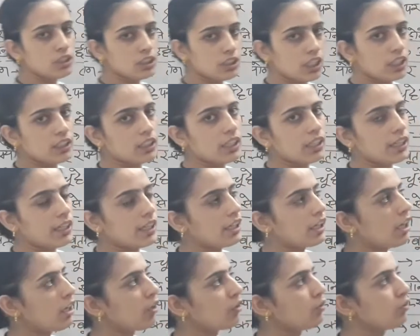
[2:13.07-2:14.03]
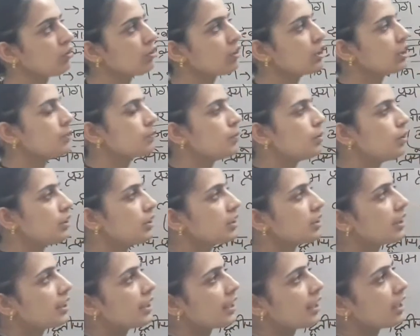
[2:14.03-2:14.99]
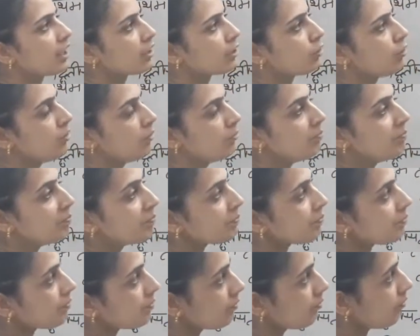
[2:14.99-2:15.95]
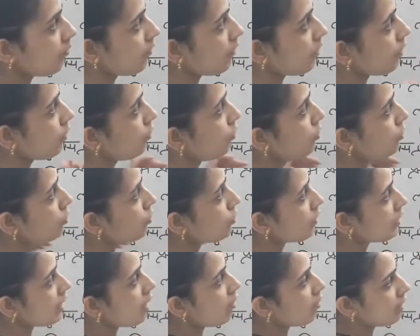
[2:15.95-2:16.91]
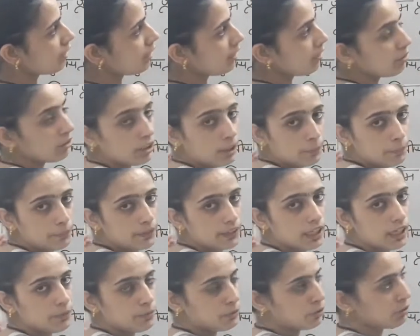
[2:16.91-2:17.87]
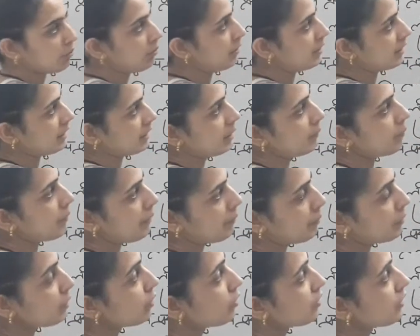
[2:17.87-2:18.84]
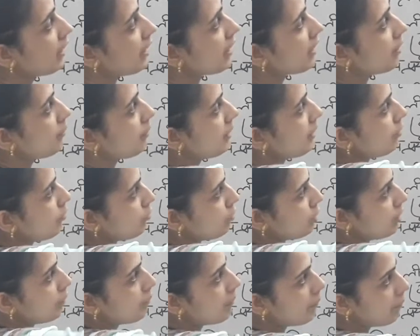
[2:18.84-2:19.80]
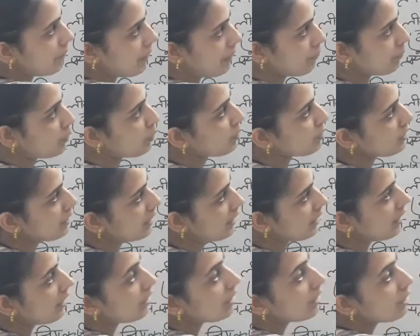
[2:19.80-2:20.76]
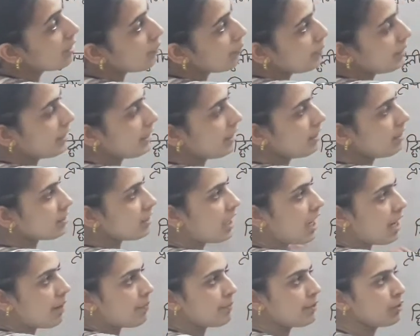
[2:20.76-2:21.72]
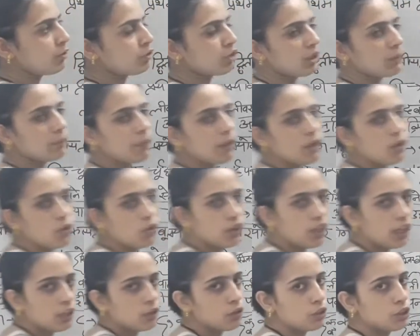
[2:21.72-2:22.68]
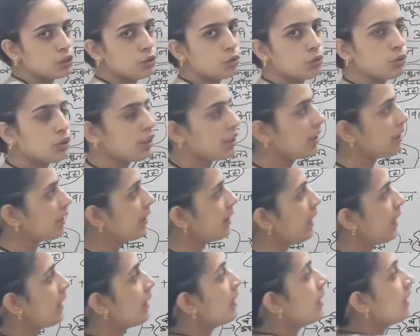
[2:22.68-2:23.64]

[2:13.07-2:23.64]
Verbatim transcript: करता रहेगा उस रिस्पॉन्स करेगा तो उसको क्या होगी अपने आप स्टिमुलस की प्राप्ति हो जाएगी मीनिंग उद्दीपक प्राप्त हो जाएगा मीनिंग सामने उद्दीपक होना कोई ज़रूरी नहीं है